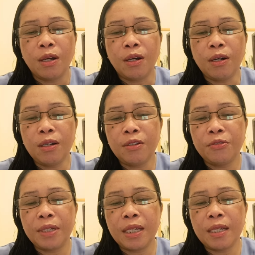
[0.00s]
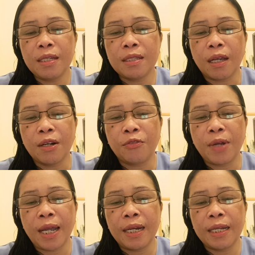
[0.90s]
All of these are
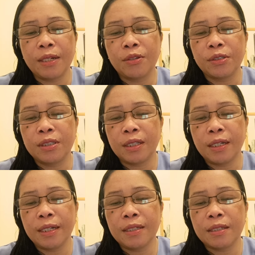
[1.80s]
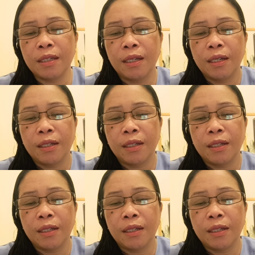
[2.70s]
valid concerns.